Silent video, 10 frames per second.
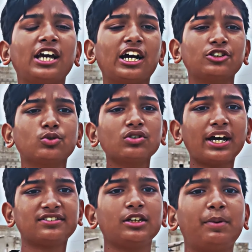क्या कसूर था
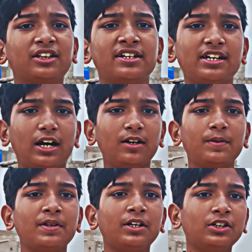इसकी पत्नी का
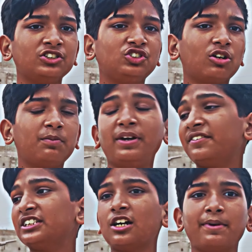जो
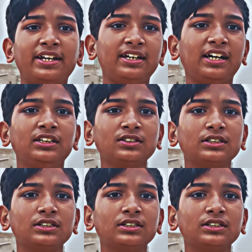बेवजह मारी गई